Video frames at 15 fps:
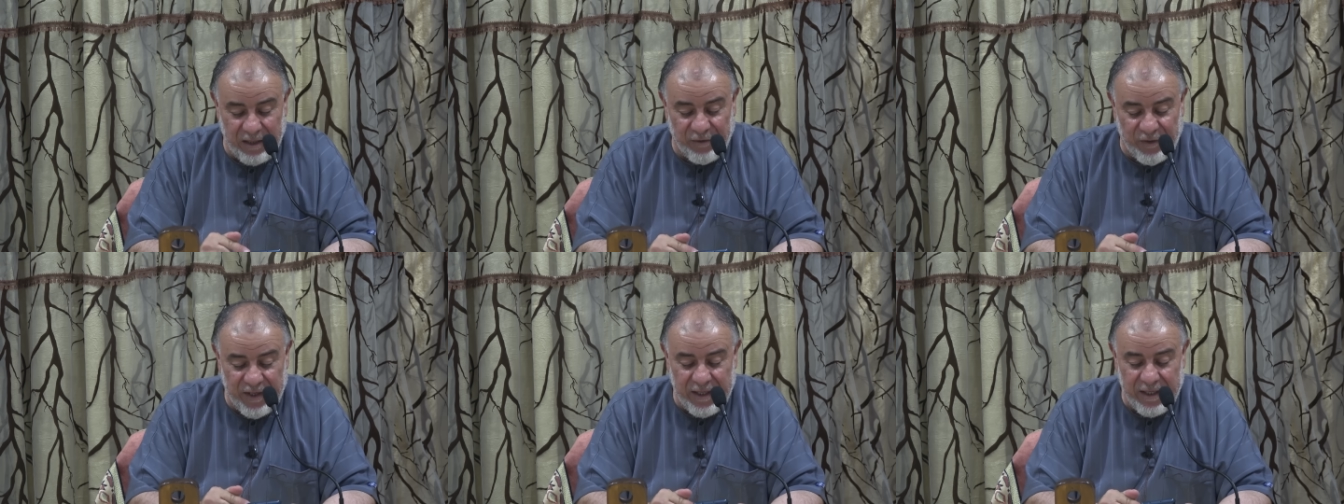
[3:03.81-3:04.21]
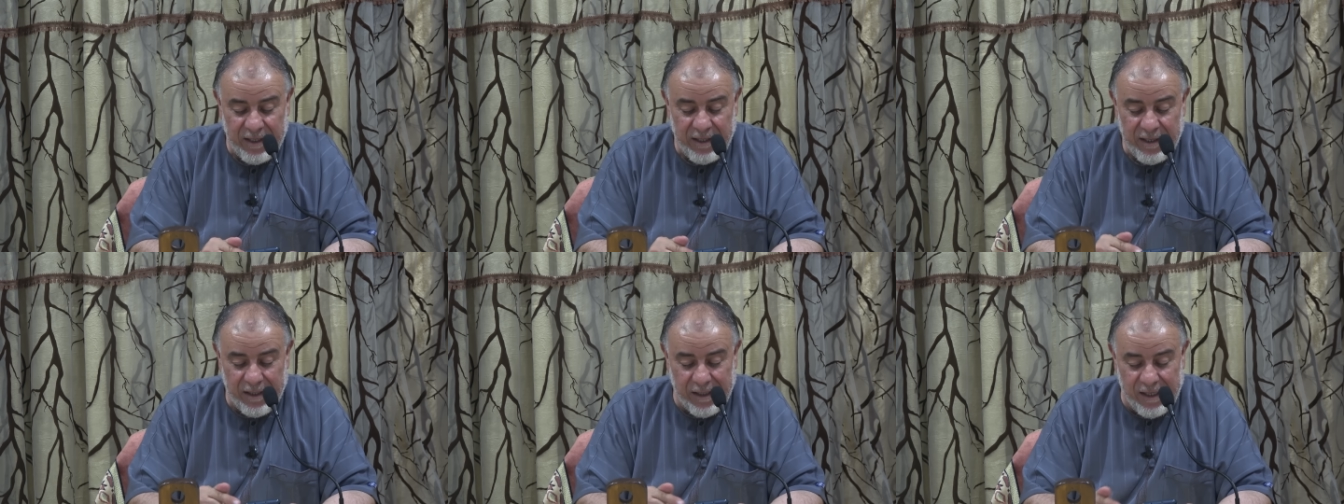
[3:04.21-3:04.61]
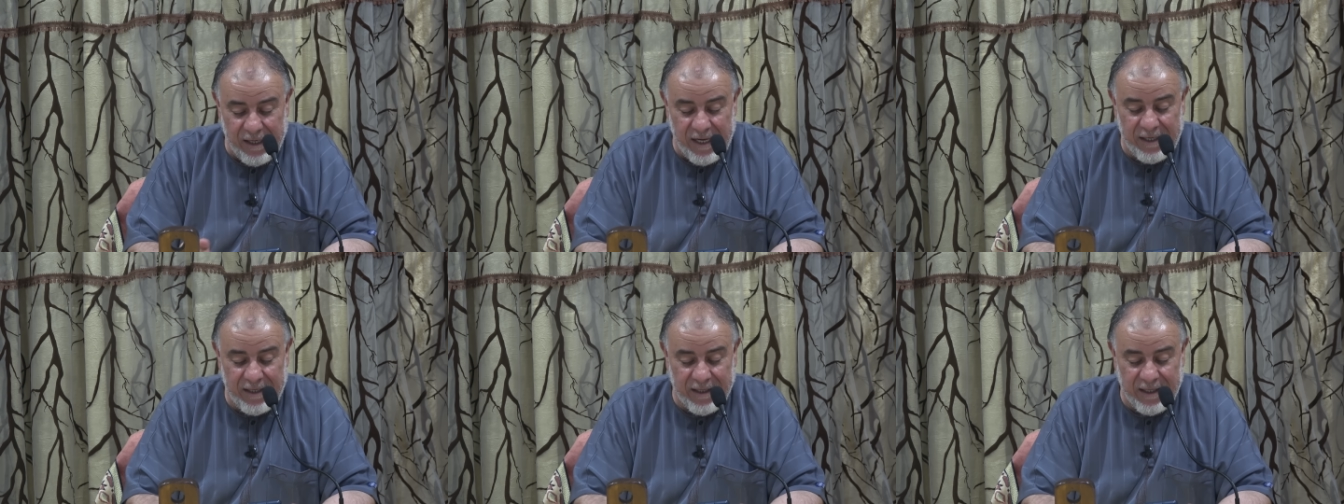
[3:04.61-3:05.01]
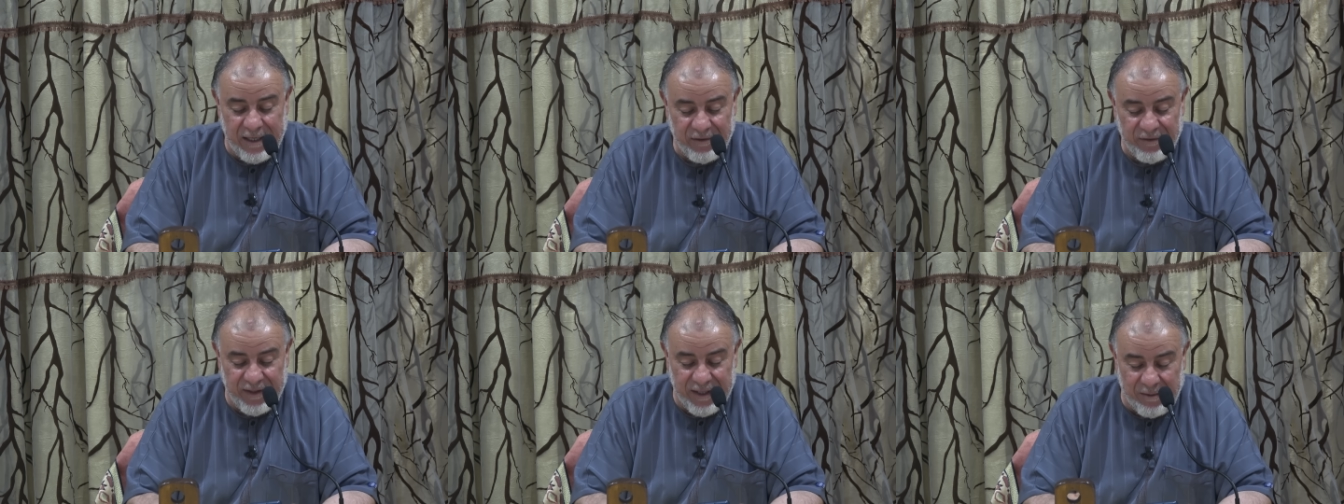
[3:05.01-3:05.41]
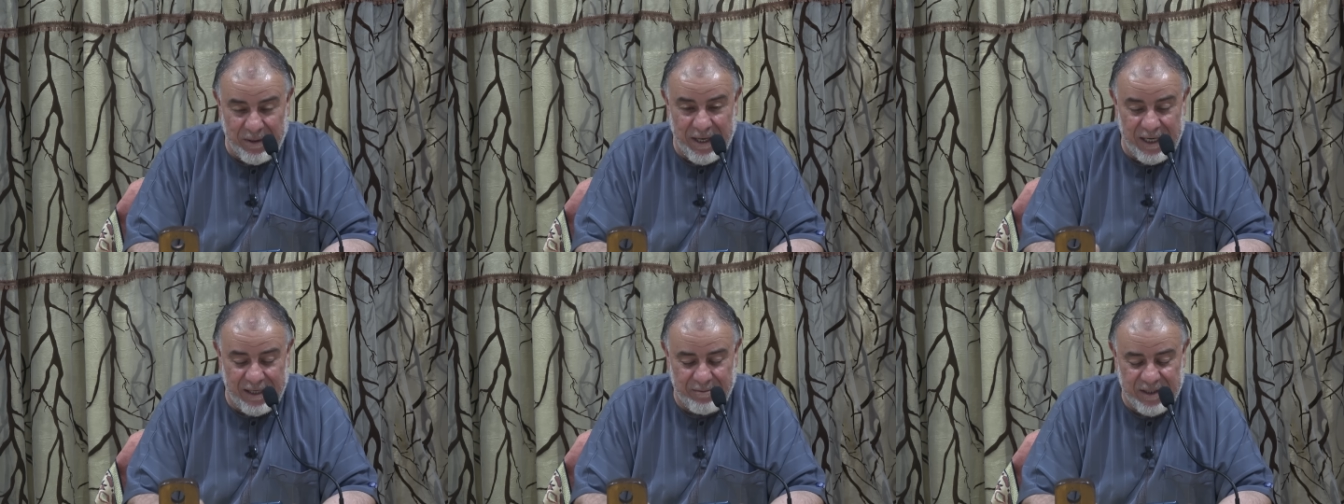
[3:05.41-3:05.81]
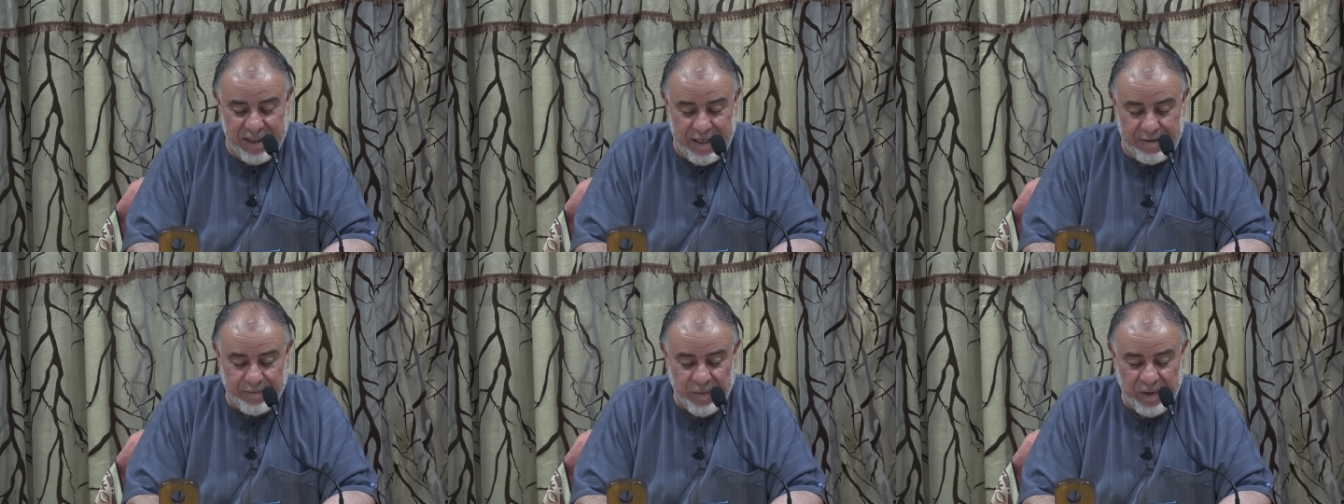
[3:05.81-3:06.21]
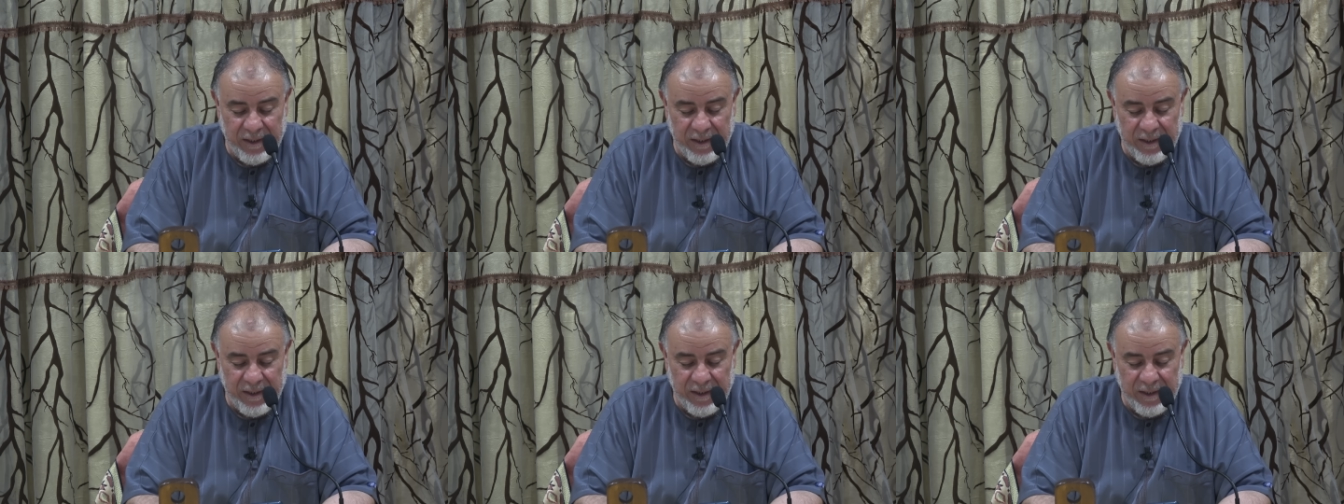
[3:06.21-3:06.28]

في القاهره في 4 5